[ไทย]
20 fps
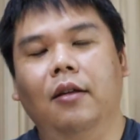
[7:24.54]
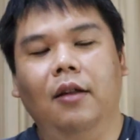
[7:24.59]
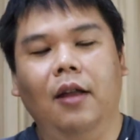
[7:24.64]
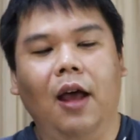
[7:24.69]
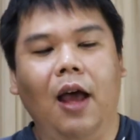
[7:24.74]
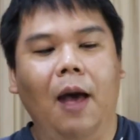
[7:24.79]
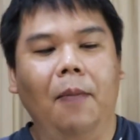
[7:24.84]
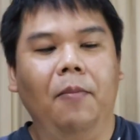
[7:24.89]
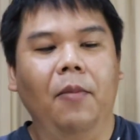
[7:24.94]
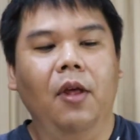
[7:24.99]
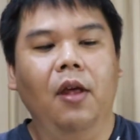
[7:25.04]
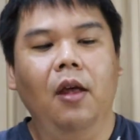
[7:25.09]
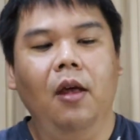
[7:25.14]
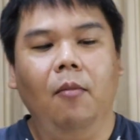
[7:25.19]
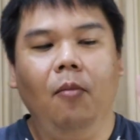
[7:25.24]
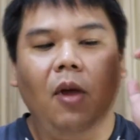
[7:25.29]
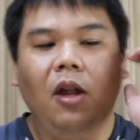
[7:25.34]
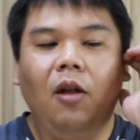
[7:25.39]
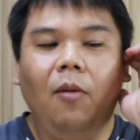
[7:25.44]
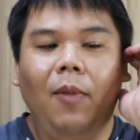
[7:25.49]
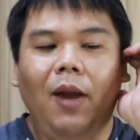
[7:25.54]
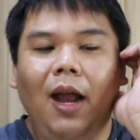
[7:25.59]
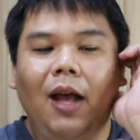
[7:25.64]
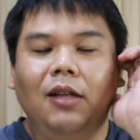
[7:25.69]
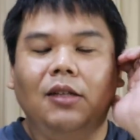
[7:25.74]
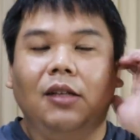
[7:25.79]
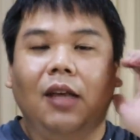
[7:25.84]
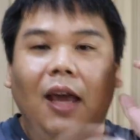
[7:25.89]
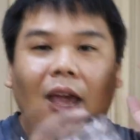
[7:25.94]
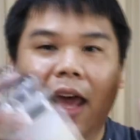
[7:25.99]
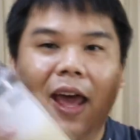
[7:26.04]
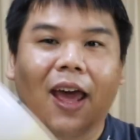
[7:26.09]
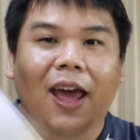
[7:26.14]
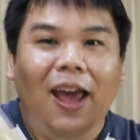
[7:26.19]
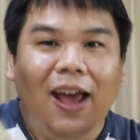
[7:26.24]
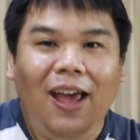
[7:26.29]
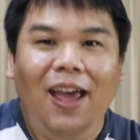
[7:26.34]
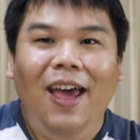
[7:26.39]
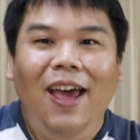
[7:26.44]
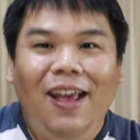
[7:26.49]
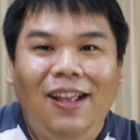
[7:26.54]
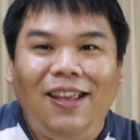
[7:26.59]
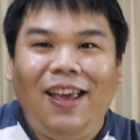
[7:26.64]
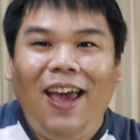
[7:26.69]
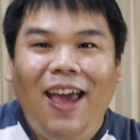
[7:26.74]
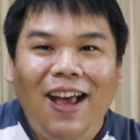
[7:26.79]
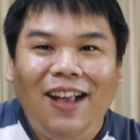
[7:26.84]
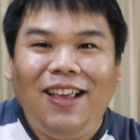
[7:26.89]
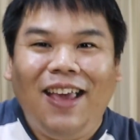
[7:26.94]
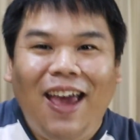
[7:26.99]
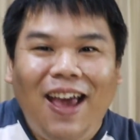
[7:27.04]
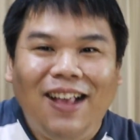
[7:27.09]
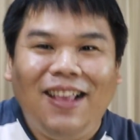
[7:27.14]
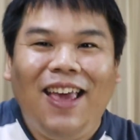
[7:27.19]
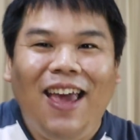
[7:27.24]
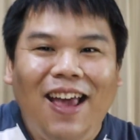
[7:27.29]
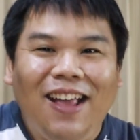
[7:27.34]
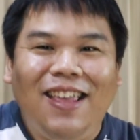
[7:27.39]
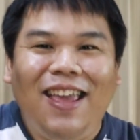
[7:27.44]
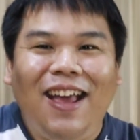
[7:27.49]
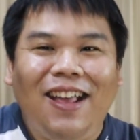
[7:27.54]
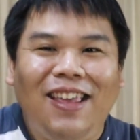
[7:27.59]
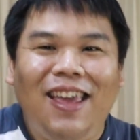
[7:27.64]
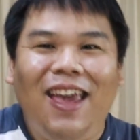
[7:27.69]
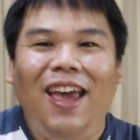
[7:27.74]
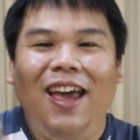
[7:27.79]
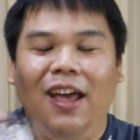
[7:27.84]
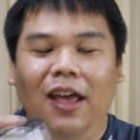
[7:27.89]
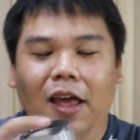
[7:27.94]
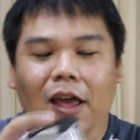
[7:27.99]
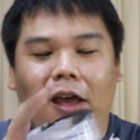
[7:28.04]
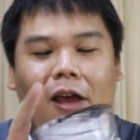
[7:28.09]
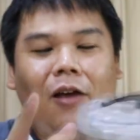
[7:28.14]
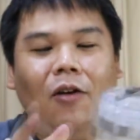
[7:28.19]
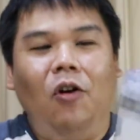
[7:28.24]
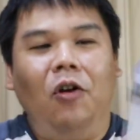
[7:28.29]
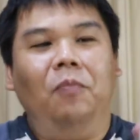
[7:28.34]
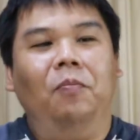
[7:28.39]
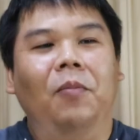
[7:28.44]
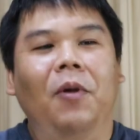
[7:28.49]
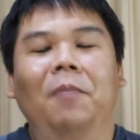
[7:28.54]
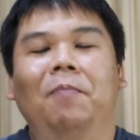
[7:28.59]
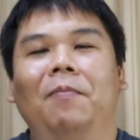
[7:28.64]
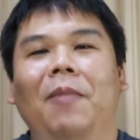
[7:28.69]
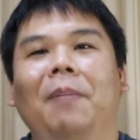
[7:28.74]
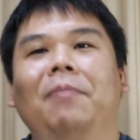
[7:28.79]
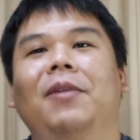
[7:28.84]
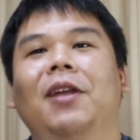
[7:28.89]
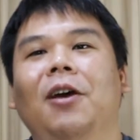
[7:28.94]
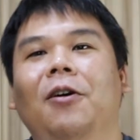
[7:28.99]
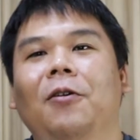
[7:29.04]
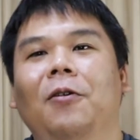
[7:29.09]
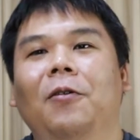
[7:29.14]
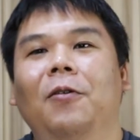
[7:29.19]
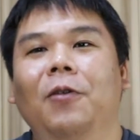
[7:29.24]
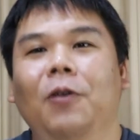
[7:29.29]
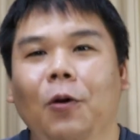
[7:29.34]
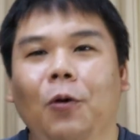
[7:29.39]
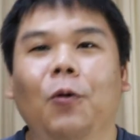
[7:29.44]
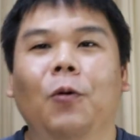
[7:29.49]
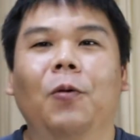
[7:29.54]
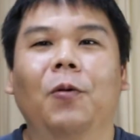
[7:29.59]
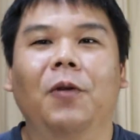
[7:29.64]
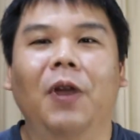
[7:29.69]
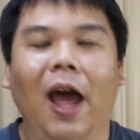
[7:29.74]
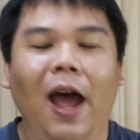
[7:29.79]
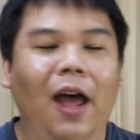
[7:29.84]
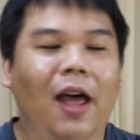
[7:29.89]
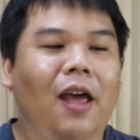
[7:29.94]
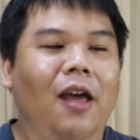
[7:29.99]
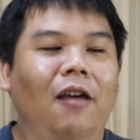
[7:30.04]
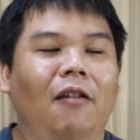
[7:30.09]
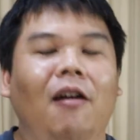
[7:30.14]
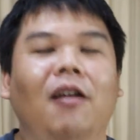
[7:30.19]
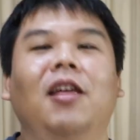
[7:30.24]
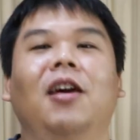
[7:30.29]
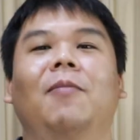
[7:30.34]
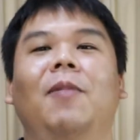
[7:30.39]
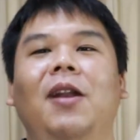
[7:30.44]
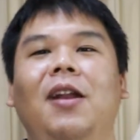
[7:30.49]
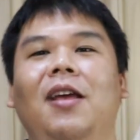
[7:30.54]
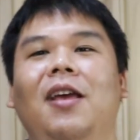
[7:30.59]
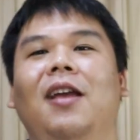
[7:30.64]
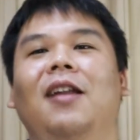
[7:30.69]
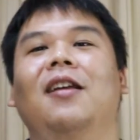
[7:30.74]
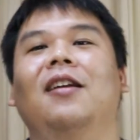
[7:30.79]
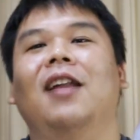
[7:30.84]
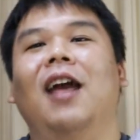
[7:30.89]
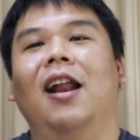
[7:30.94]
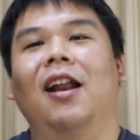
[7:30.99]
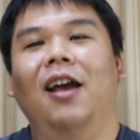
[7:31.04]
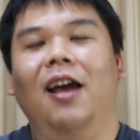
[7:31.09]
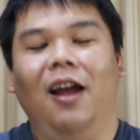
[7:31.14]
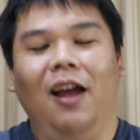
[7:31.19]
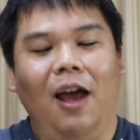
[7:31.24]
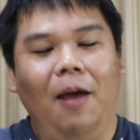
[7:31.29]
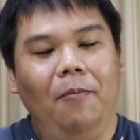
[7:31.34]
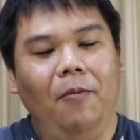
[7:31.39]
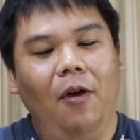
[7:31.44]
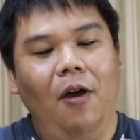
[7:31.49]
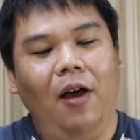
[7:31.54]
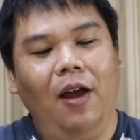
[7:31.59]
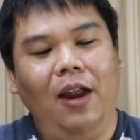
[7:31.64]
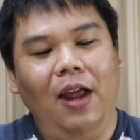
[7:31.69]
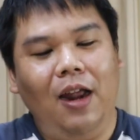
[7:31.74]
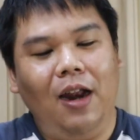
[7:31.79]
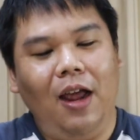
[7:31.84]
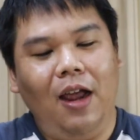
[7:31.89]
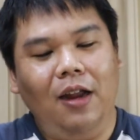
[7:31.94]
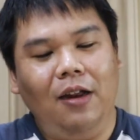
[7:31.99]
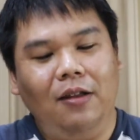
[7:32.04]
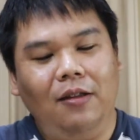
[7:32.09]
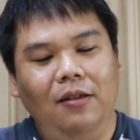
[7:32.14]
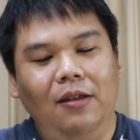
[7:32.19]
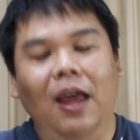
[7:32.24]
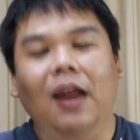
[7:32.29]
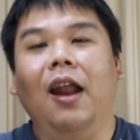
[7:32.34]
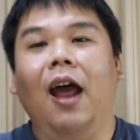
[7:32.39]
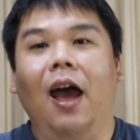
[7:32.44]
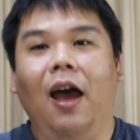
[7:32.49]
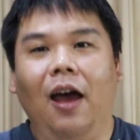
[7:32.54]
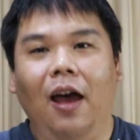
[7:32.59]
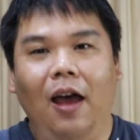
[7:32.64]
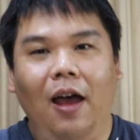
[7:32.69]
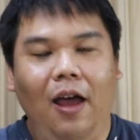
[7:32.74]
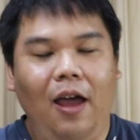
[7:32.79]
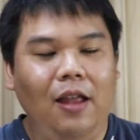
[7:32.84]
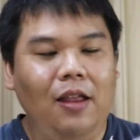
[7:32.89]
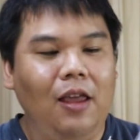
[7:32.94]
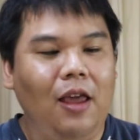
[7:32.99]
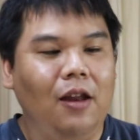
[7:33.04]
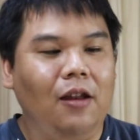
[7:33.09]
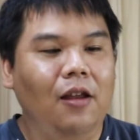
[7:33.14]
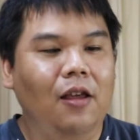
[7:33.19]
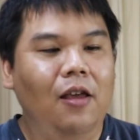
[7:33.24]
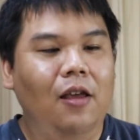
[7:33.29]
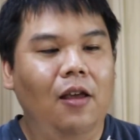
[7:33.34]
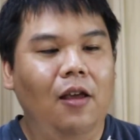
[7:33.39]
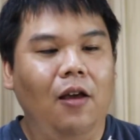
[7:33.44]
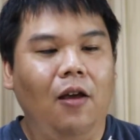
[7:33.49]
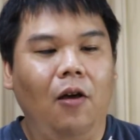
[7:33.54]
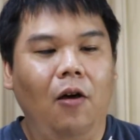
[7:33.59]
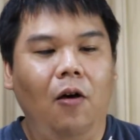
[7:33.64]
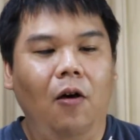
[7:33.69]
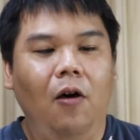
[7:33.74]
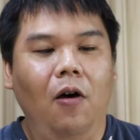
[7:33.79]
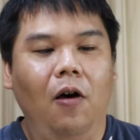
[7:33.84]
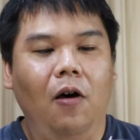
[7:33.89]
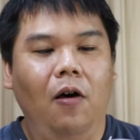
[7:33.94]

นะครับ ไม่ต้องมานั่งเช็คเช็คเช็คเช็คเช็คเช็คกดปุ๊บแป๊บเดียวอยู่นะ ก็ถือเป็นอีกหนึ่งทางเรื่องครับ ก็คะแนนให้ 7อ่ะอ่ะให้ 7 ก็